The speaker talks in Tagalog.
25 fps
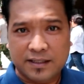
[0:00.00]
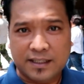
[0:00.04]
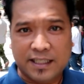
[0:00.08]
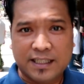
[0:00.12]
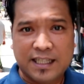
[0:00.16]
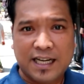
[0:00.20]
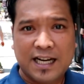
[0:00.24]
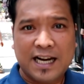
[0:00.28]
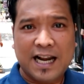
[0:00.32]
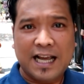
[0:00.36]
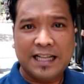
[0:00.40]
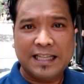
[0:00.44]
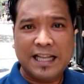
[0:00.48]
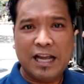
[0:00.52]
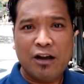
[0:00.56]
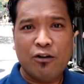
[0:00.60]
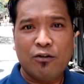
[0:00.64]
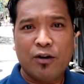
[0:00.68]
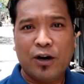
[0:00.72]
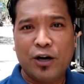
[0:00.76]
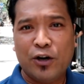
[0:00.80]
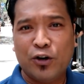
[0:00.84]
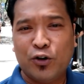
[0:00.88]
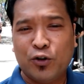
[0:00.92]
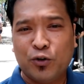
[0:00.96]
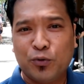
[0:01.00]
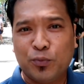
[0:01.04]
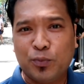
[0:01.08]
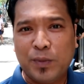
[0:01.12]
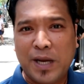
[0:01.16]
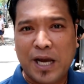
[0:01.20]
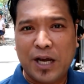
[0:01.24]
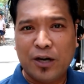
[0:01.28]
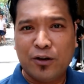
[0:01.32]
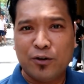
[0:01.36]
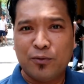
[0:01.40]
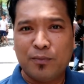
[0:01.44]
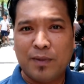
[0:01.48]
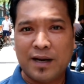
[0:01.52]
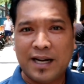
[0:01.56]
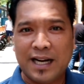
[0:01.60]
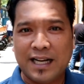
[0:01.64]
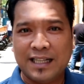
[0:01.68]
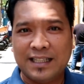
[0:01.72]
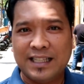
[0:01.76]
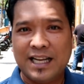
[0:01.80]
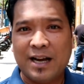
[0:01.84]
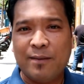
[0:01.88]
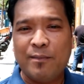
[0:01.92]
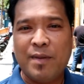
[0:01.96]
tignan natin kung anong meron
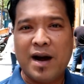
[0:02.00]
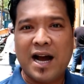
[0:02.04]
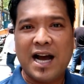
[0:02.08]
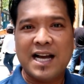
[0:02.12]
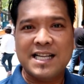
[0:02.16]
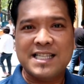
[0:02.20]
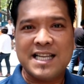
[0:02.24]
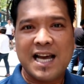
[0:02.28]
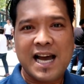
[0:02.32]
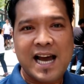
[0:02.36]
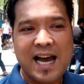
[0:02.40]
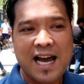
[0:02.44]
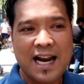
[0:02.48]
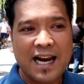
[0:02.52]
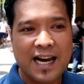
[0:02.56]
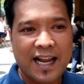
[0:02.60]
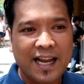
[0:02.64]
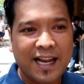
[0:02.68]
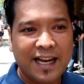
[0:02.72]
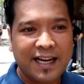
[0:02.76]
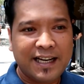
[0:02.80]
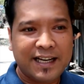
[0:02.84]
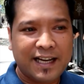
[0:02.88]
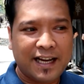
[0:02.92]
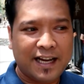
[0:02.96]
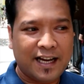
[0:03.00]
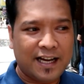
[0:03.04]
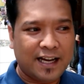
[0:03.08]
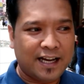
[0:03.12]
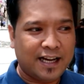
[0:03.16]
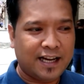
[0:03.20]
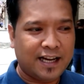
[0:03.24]
maganda baka sakali na